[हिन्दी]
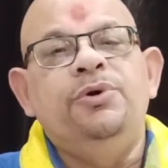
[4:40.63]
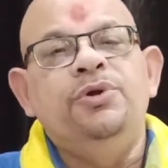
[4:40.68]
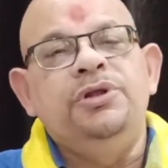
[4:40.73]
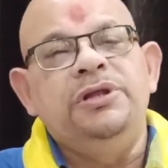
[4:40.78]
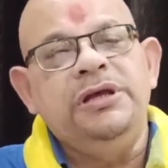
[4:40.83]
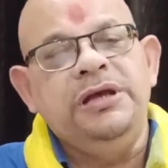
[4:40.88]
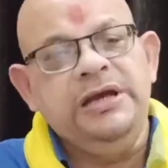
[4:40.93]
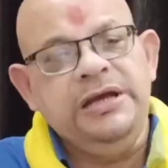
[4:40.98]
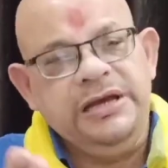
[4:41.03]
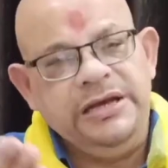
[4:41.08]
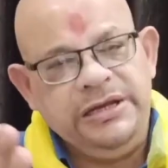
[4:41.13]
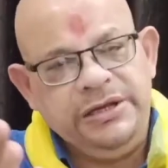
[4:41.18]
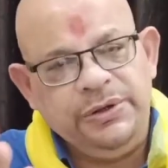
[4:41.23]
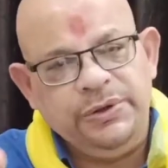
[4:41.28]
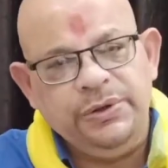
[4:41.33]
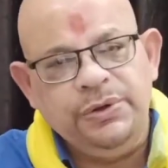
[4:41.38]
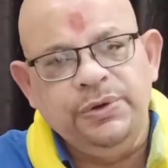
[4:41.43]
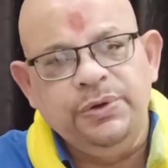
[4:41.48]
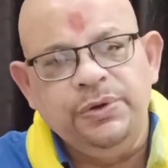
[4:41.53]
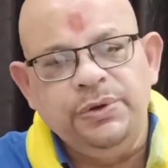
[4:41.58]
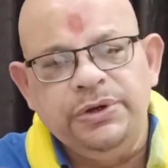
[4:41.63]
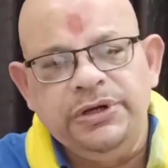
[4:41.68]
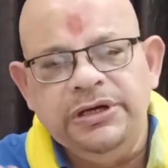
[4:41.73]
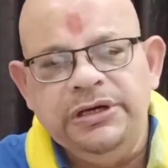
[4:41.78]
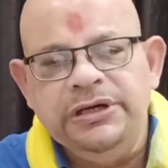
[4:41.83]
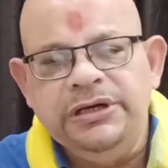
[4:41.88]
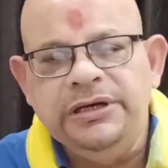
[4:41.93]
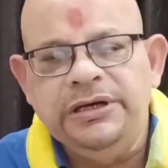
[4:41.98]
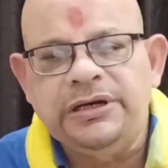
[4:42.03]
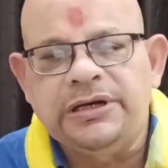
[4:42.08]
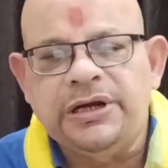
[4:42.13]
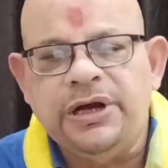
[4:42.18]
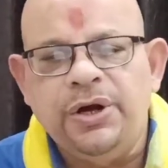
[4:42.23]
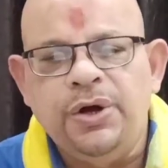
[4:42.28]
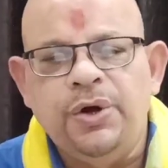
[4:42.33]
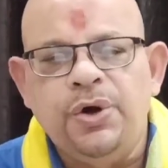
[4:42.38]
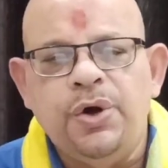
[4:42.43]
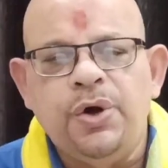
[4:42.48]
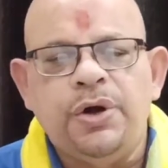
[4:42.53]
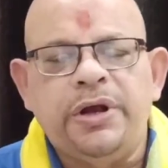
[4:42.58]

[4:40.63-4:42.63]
बूंदे लिहोरी कौ